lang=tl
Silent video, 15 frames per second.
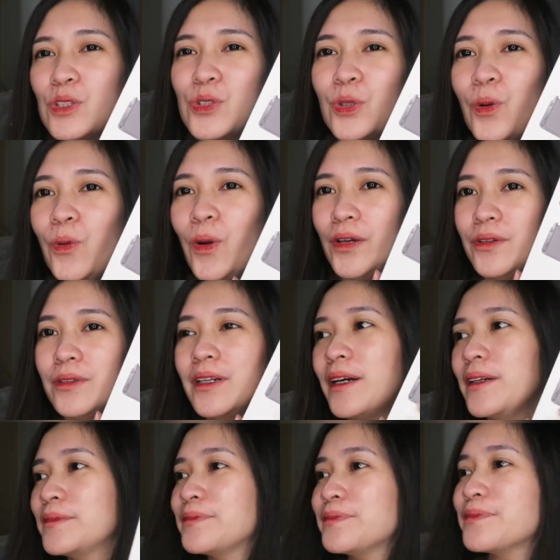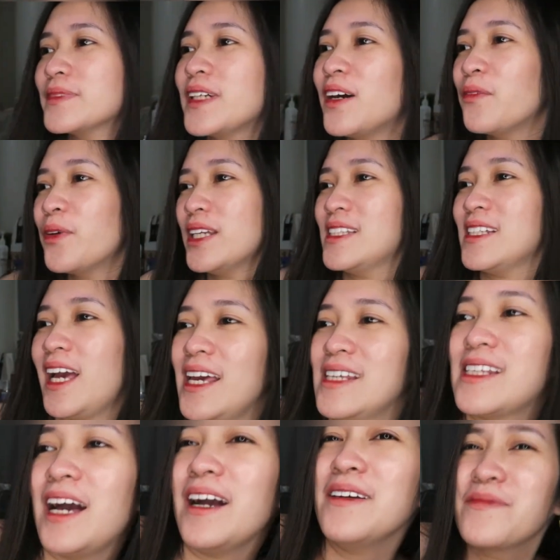So, okay. ayun na. Wait sa guys,
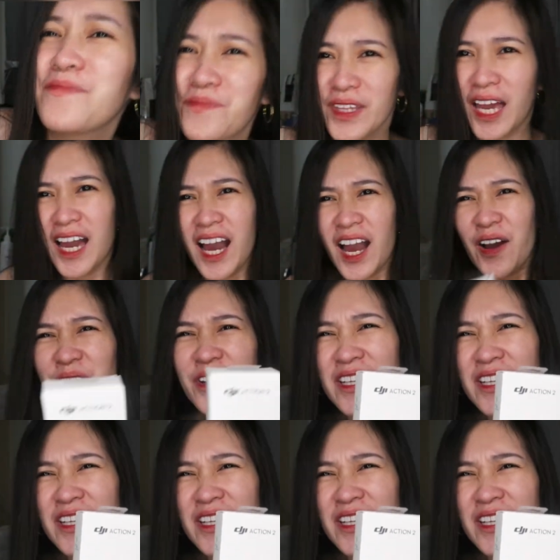ha? Ah. Ah.